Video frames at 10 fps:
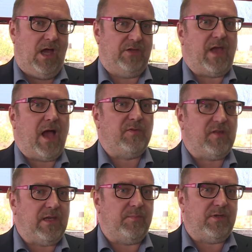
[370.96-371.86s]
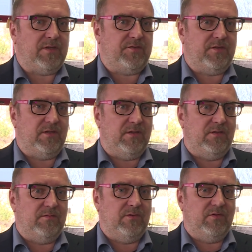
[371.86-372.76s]
Also wir haben es erlebt, dass
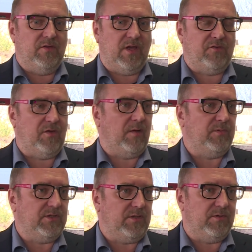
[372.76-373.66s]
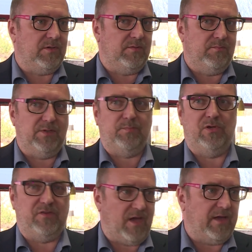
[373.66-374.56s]
äh, unsere Restaurantbetriebe mit
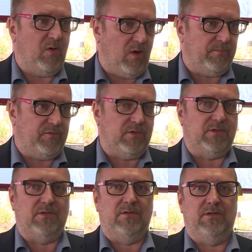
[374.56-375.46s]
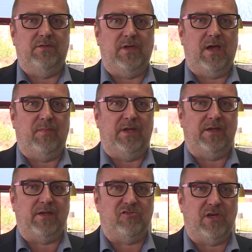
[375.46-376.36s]
Polizei geräumt wurden. Also wir haben an
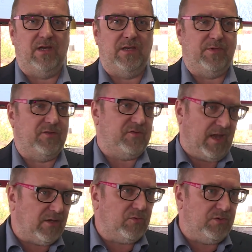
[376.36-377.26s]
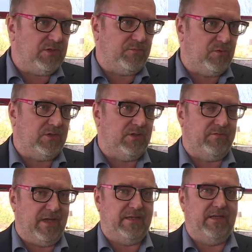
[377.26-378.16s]
anderer Stelle erlebt, dass uns angekündigt
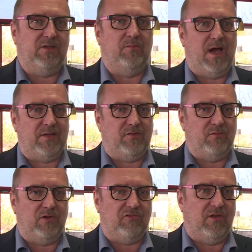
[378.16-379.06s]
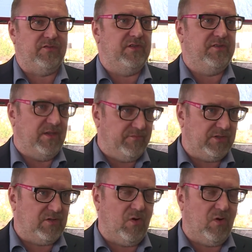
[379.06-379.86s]
wurde, wenn nicht um 18 Uhr geschlossen ist, dann wird